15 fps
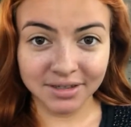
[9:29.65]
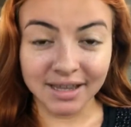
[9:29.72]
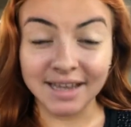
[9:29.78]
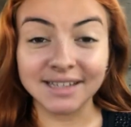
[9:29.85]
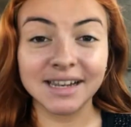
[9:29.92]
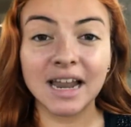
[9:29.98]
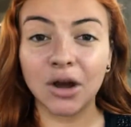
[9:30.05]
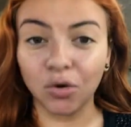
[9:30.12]

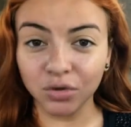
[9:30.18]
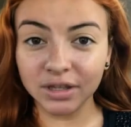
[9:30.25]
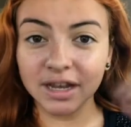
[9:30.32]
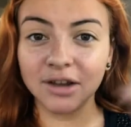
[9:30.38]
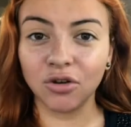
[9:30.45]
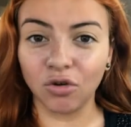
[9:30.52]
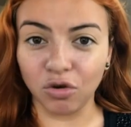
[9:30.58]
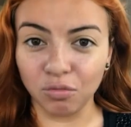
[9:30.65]
Es la gota
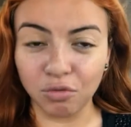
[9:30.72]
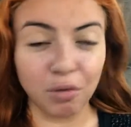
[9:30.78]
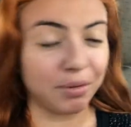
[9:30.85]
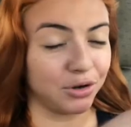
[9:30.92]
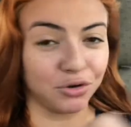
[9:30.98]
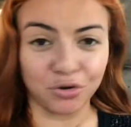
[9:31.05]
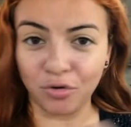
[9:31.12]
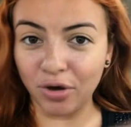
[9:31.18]
que lo colmó,
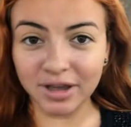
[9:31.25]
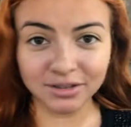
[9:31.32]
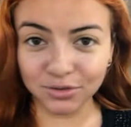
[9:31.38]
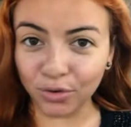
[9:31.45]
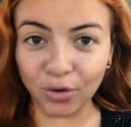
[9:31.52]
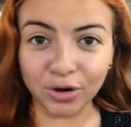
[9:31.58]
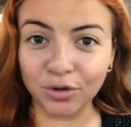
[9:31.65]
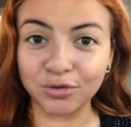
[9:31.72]
pero no es
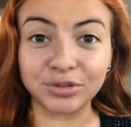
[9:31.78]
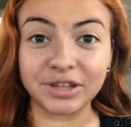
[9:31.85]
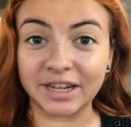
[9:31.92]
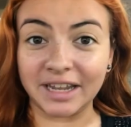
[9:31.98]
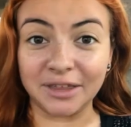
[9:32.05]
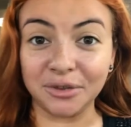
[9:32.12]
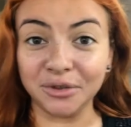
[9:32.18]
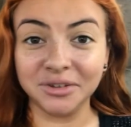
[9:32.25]
todo el
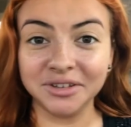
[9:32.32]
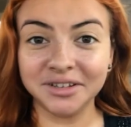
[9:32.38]
contenido.